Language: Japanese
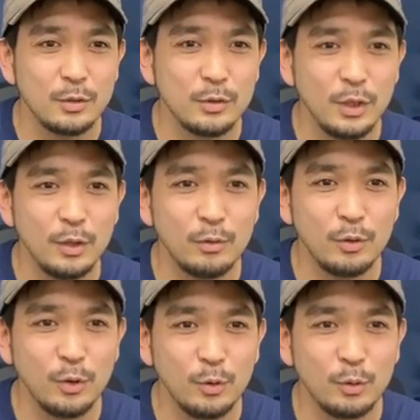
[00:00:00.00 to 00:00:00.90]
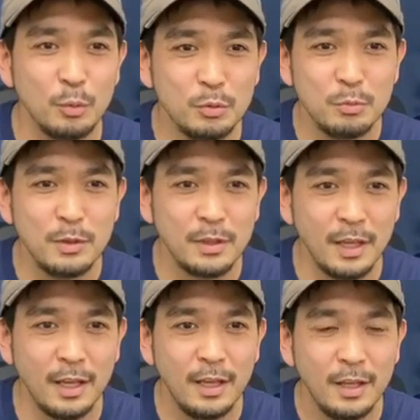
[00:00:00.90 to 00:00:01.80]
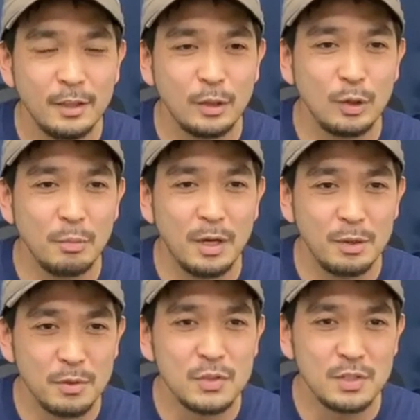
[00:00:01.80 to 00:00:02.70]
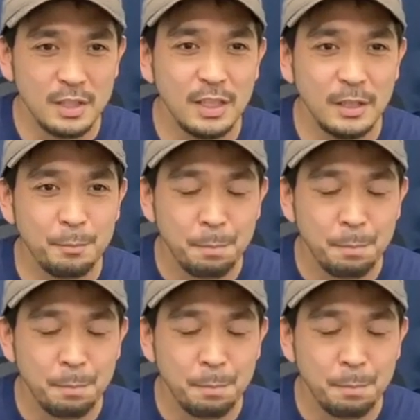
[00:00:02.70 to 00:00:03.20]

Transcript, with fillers: 作れるっていうことも含めて、例えばありますし、